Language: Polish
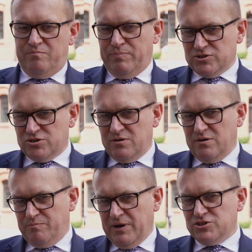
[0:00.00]

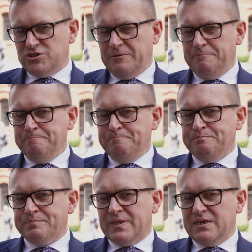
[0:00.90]
pasze, pasze
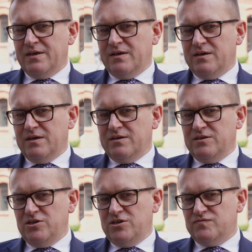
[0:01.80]

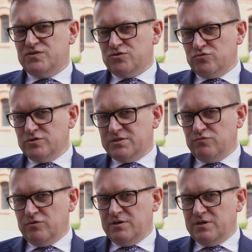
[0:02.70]
i
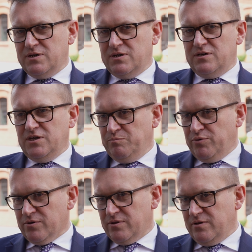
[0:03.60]
wzrósł
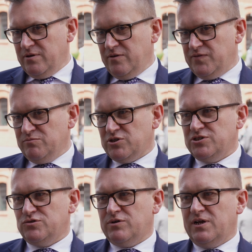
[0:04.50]
import w tym
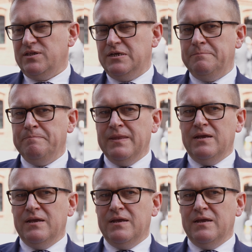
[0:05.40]
czasie z Ukrainy.